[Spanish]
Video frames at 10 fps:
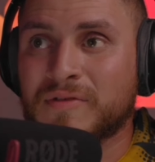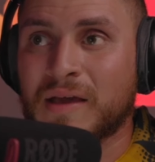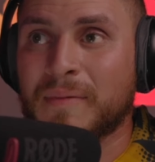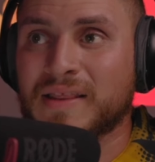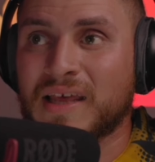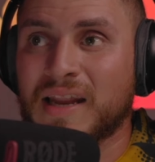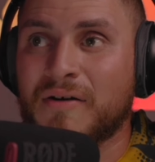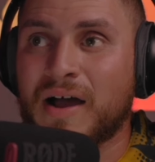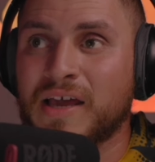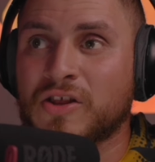Se mantiene
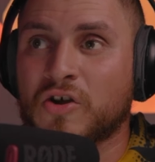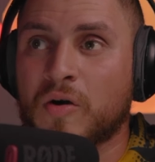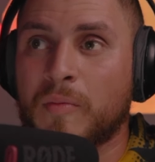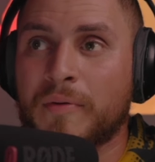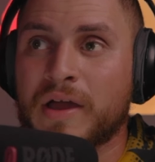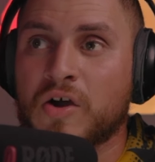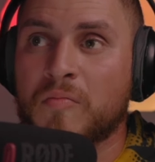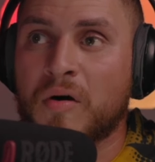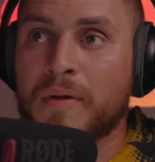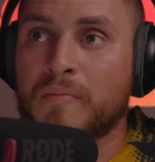bajito, como ven,
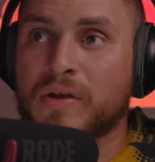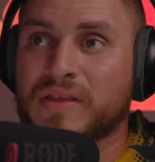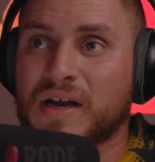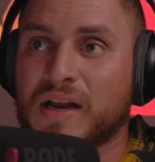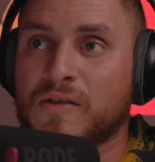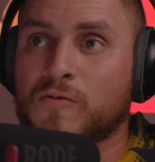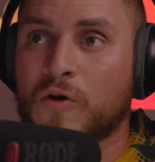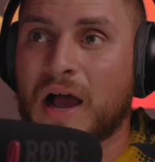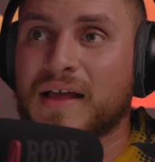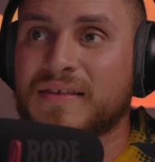como mismo entrena en su
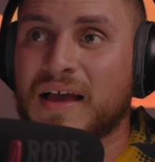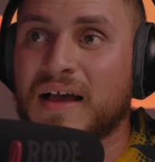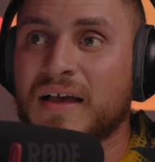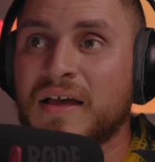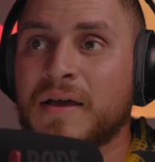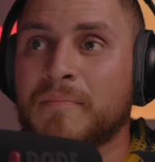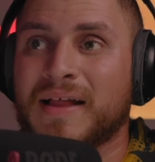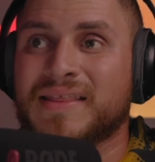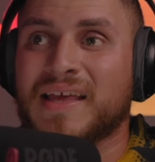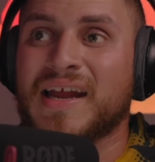casa.
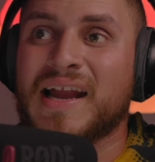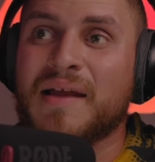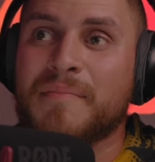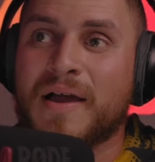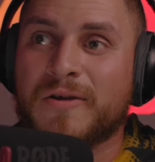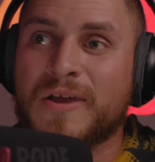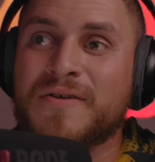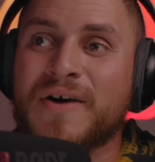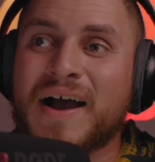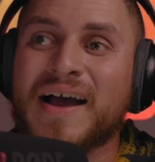Mantiene el alma
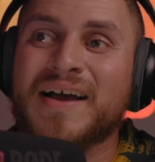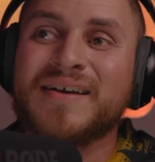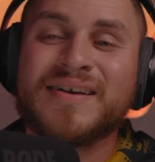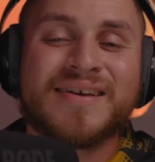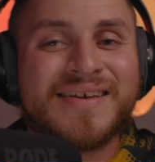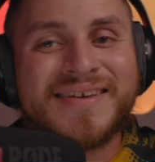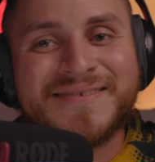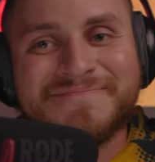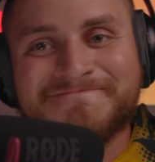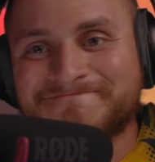arriba.
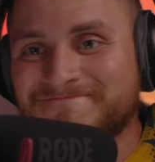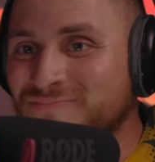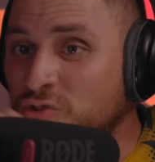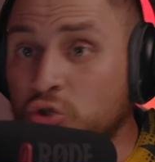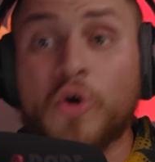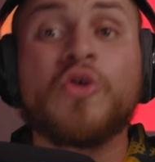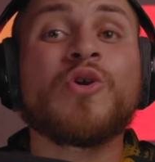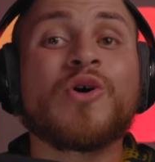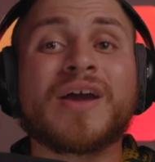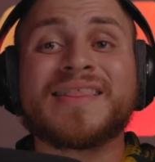Todo
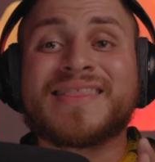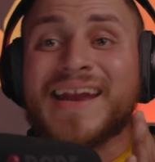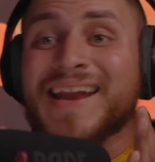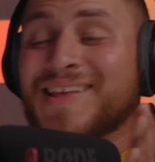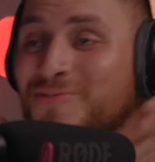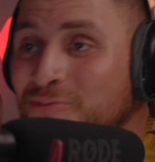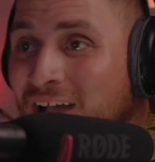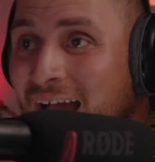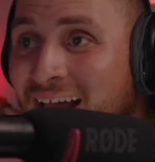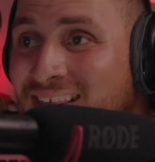lo que entrena en su
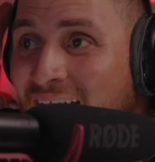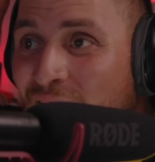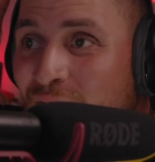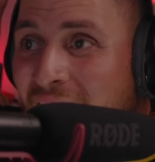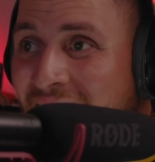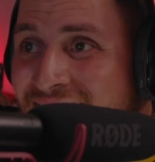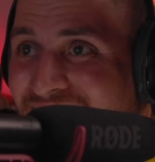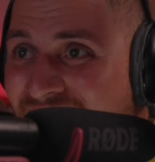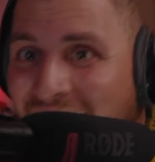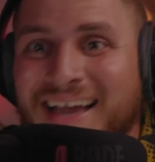casa lo
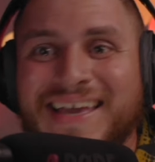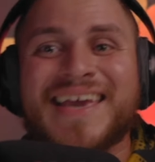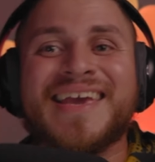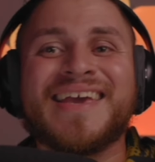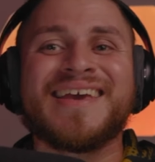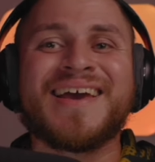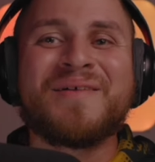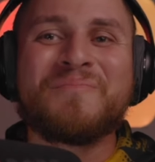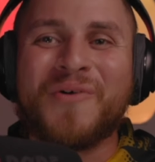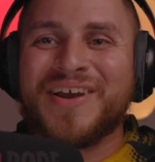hace aquí,
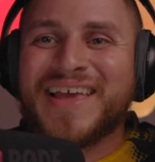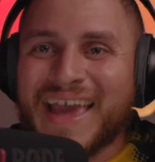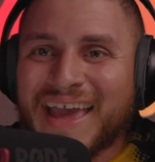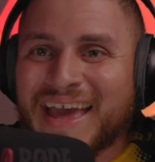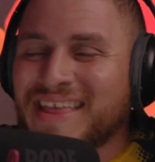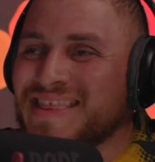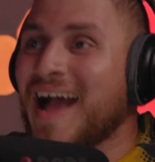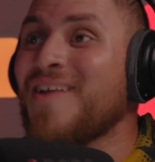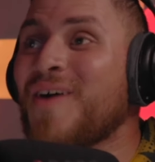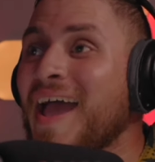porque
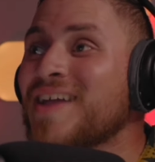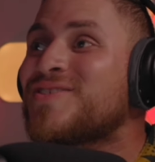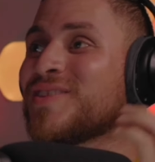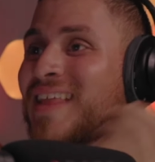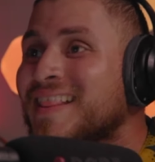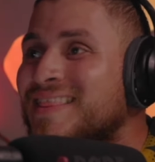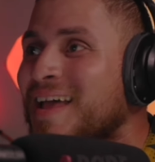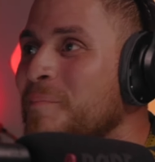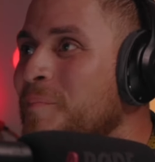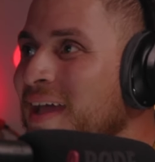ya lo ha hecho
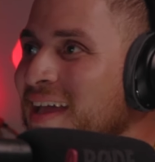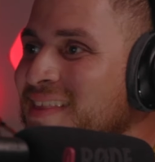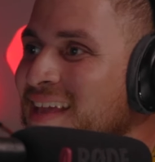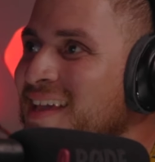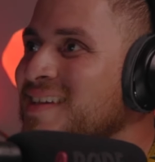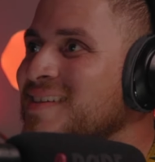tantas veces.